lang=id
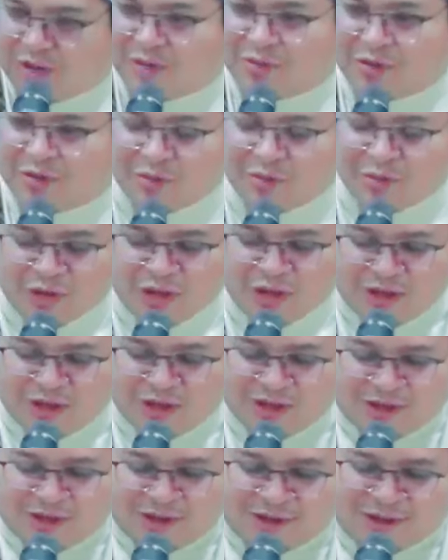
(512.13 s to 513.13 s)
Allah yang
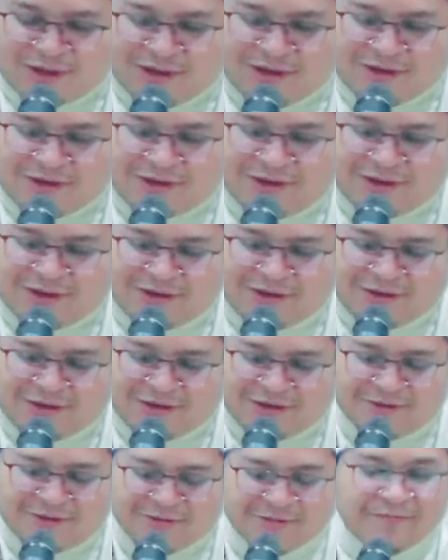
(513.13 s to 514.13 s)
menyembunyikan ke tangan kayak ini
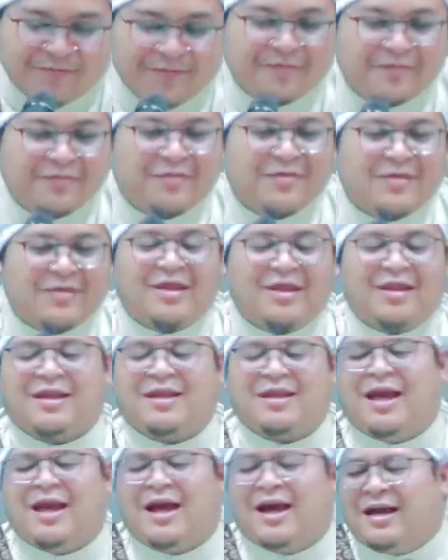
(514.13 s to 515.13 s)
nah
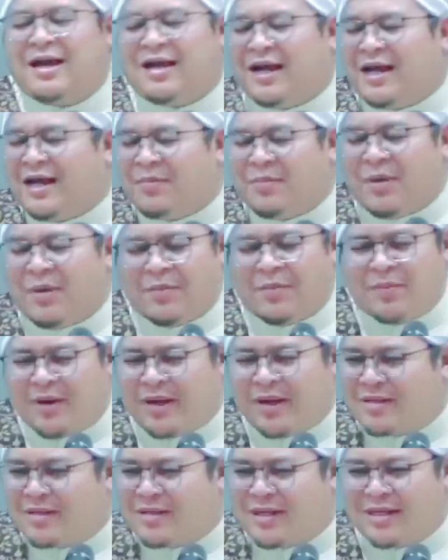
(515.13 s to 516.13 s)
jangan ada
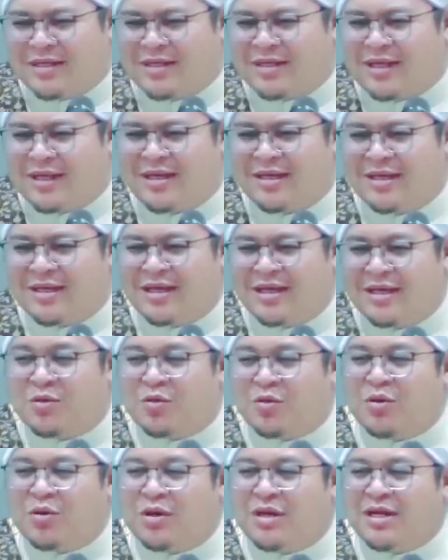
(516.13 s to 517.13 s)
papa santai ja,
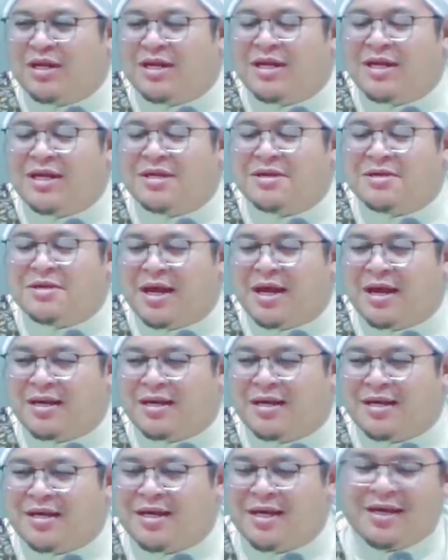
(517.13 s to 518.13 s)
dunia ini
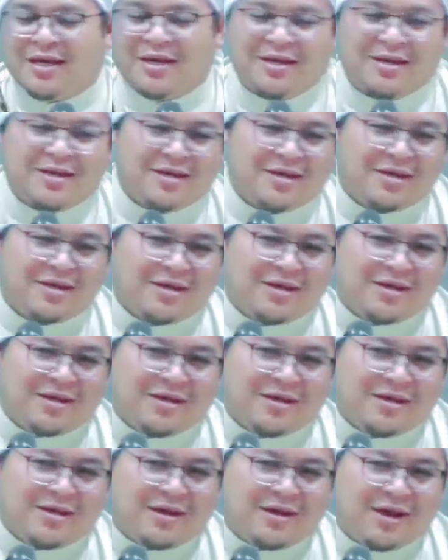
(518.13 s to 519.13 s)
incaan aja
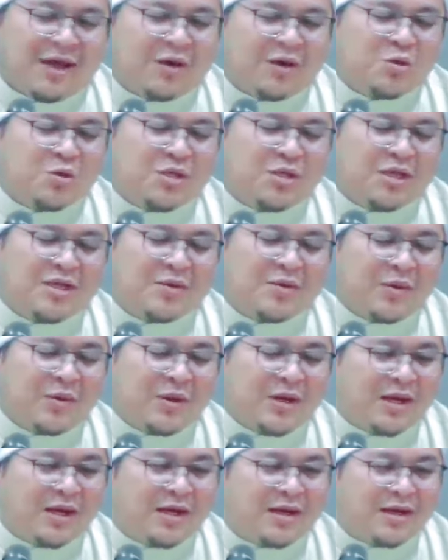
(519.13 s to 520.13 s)
kadusan nang
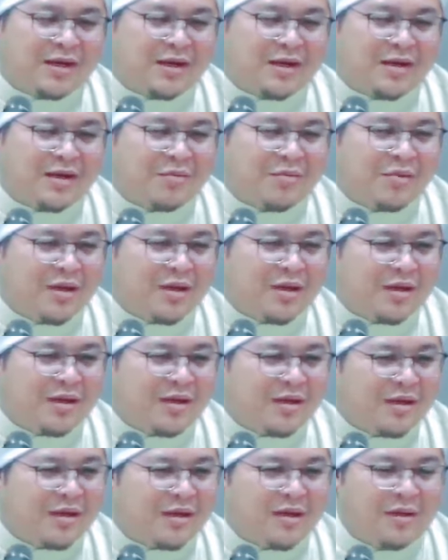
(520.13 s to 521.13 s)
pindah hendak nang
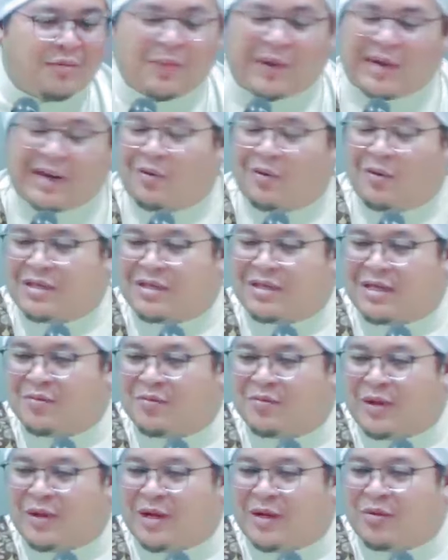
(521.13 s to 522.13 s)

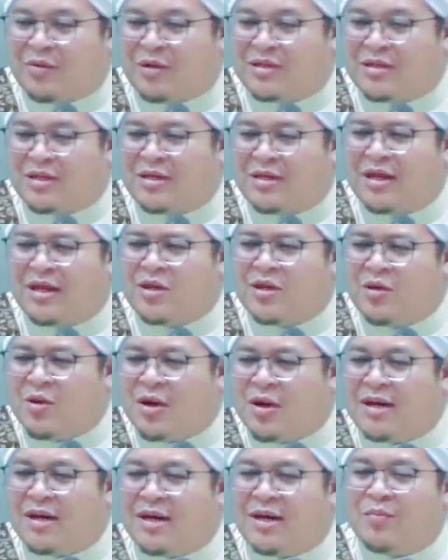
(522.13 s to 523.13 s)
perawatan-perawatan ayu
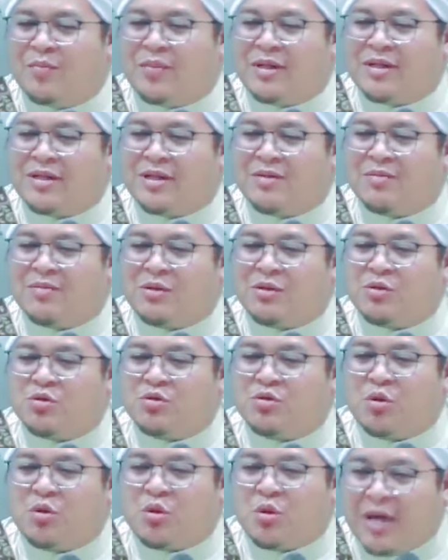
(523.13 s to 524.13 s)
hanang penting
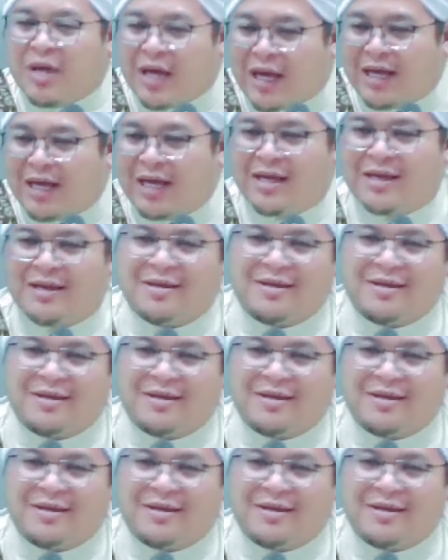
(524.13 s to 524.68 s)
masuk surga